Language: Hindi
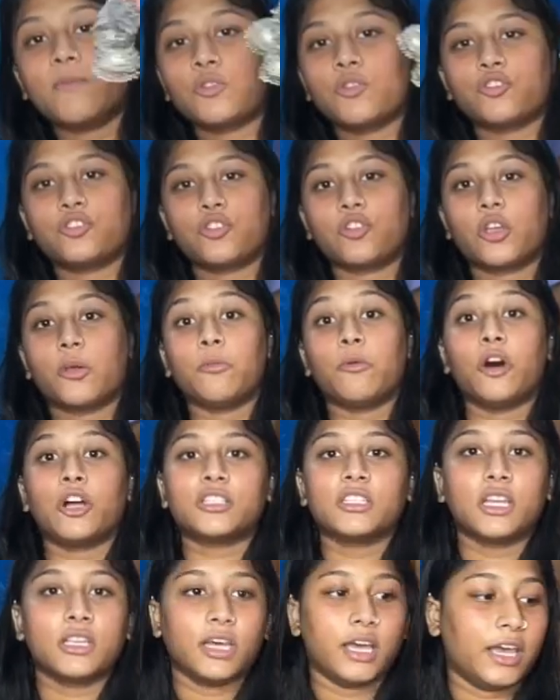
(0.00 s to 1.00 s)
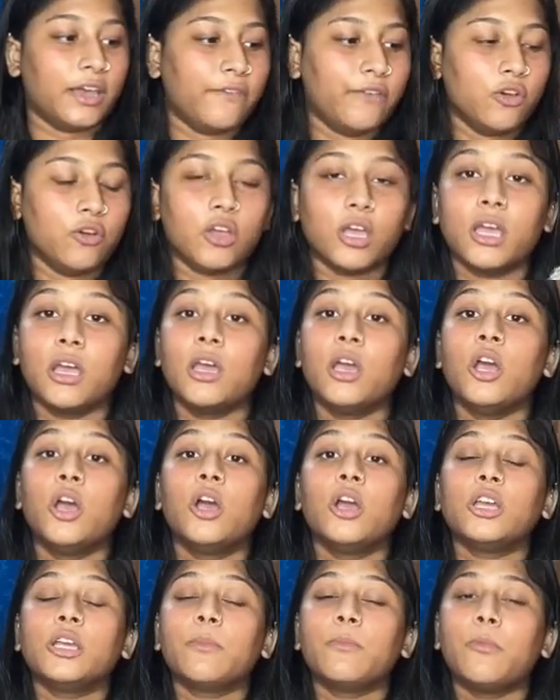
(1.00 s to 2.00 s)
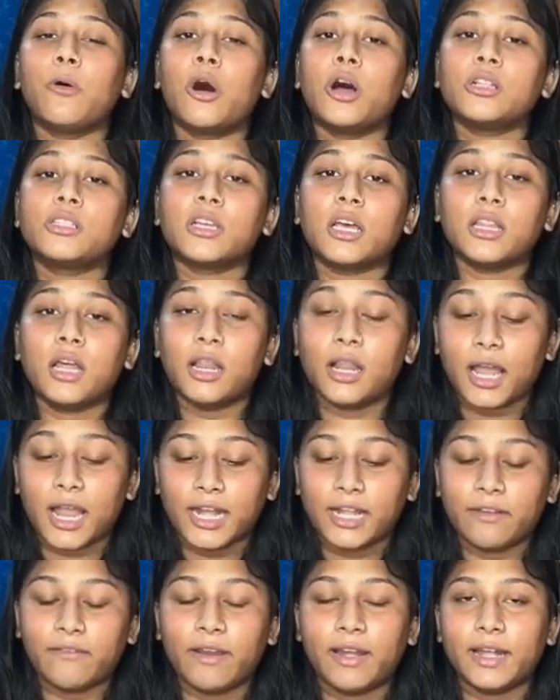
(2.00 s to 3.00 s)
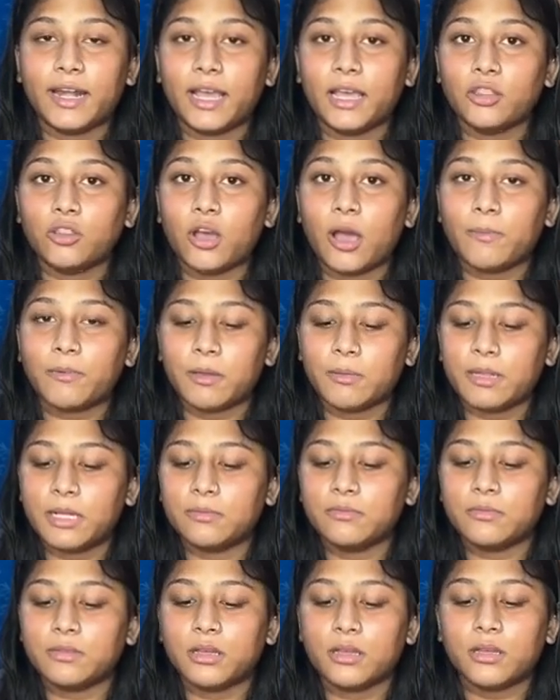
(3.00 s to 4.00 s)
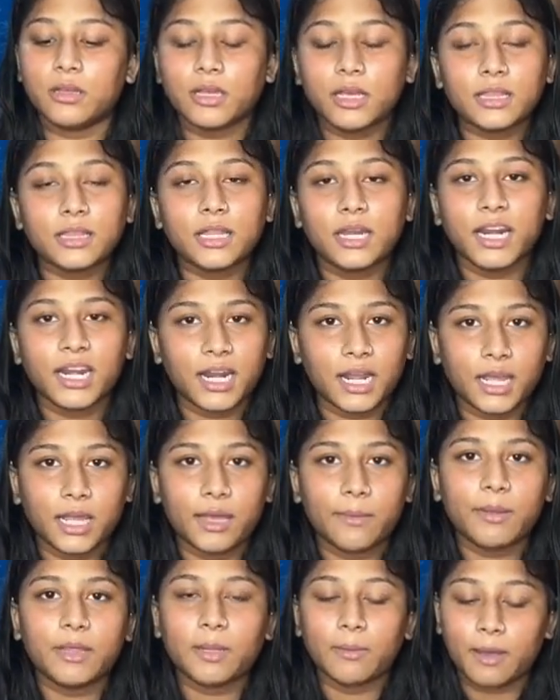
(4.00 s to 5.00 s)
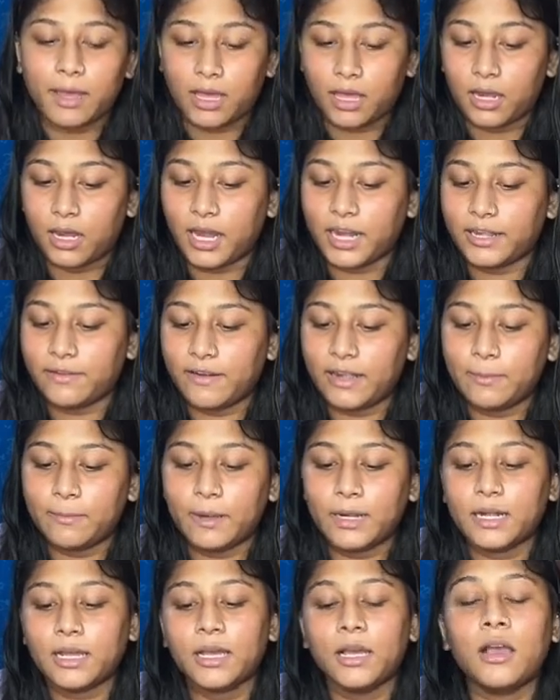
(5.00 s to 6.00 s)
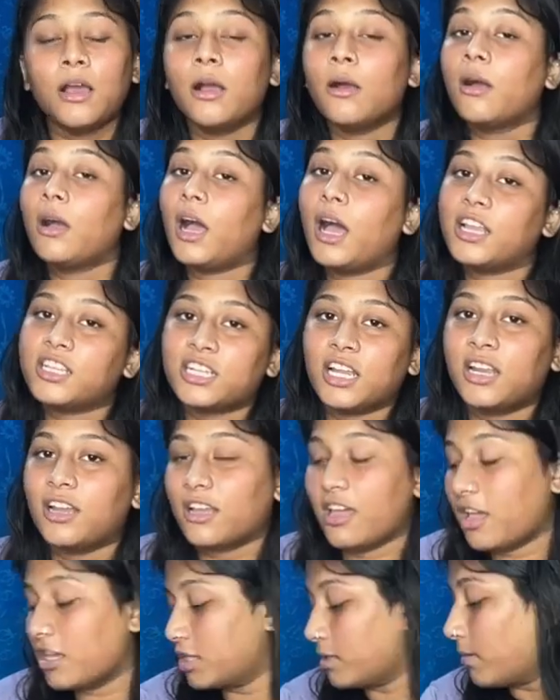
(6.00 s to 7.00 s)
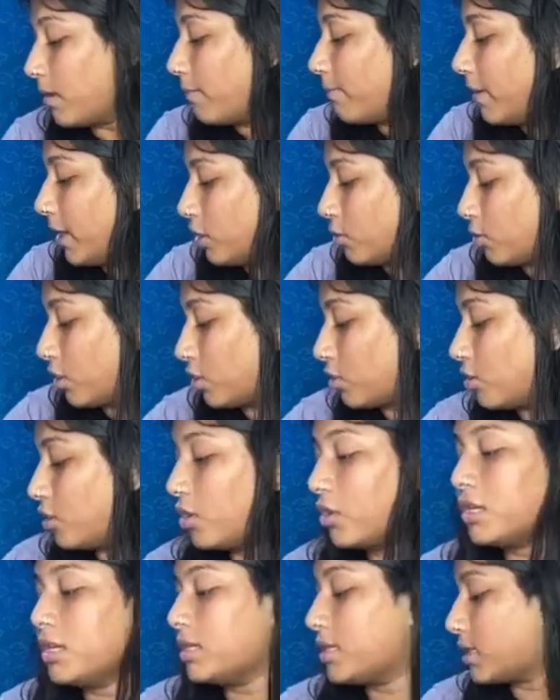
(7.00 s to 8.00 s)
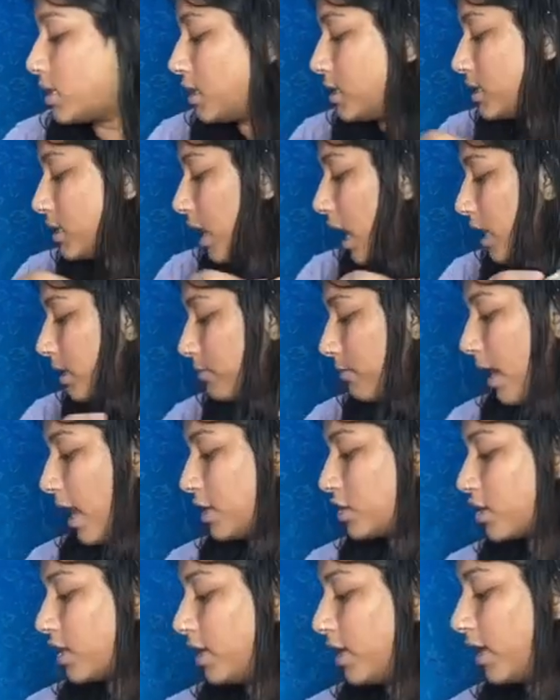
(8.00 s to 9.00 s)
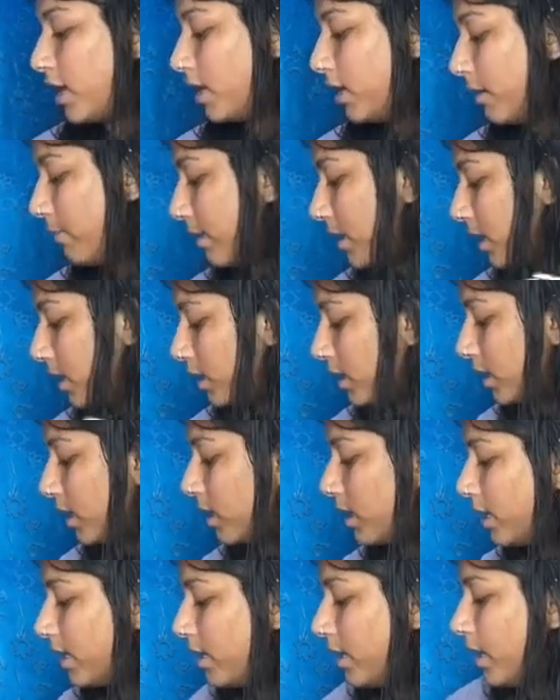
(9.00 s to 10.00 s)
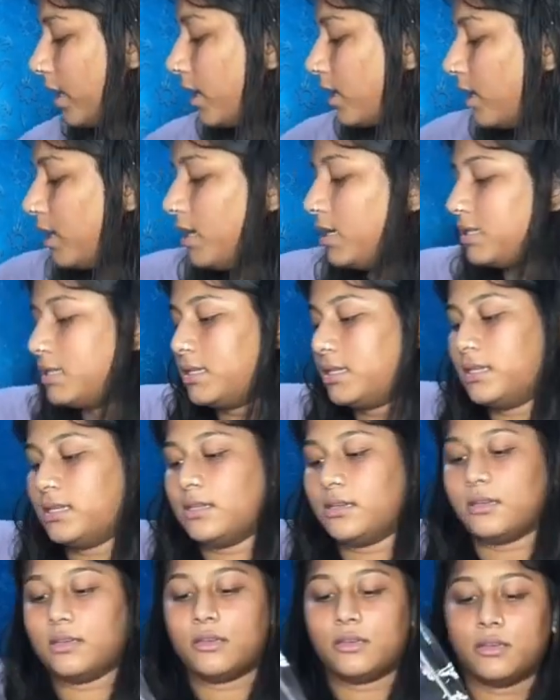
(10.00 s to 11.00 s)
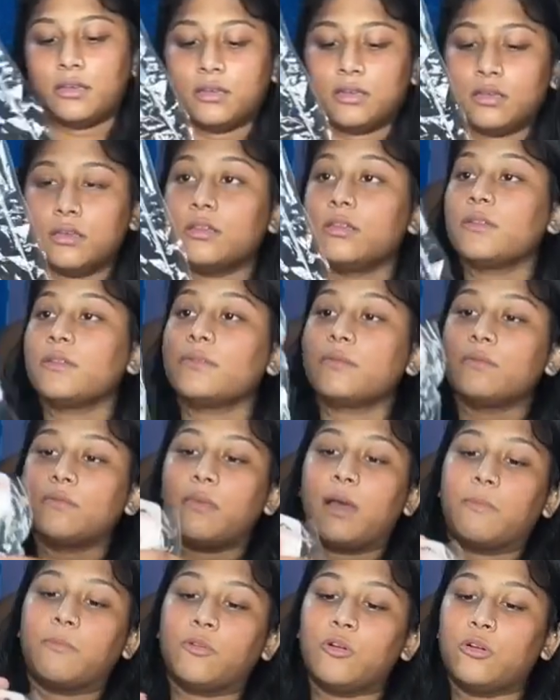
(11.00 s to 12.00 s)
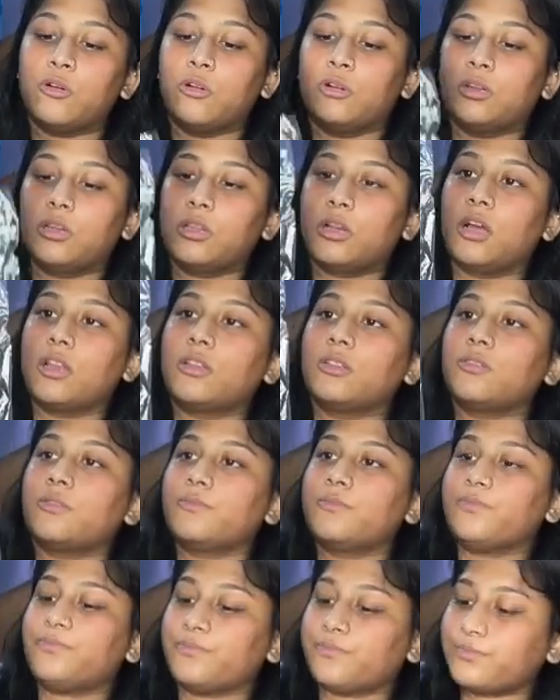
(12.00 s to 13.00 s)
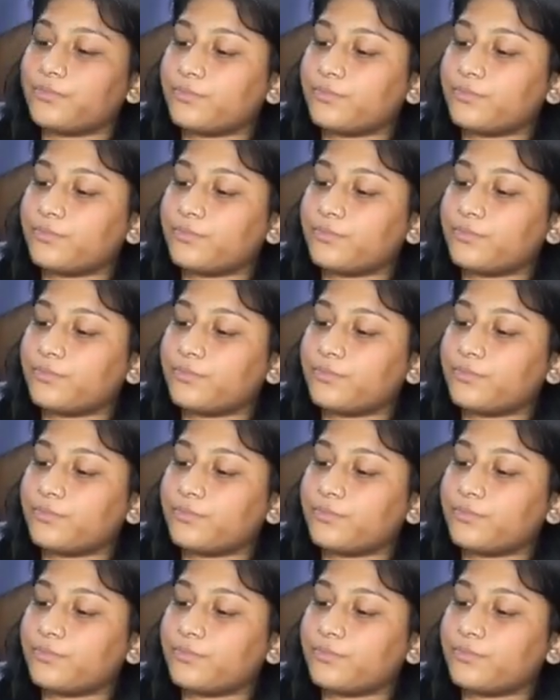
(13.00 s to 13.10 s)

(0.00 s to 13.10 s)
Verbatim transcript: सोचोगे बहुत ज़्यादा हैवी होंगे ये बहुत ज़्यादा लाइट वेट है तो आपके मतलब इतने नहीं है मतलब है लाइट वेट बट अच्छे लगेगी जब आप पैरोगे तो और इसके साथ मैच करने के लिए मैंने लिया है नेकलेस मैं आपको खोल दिखाती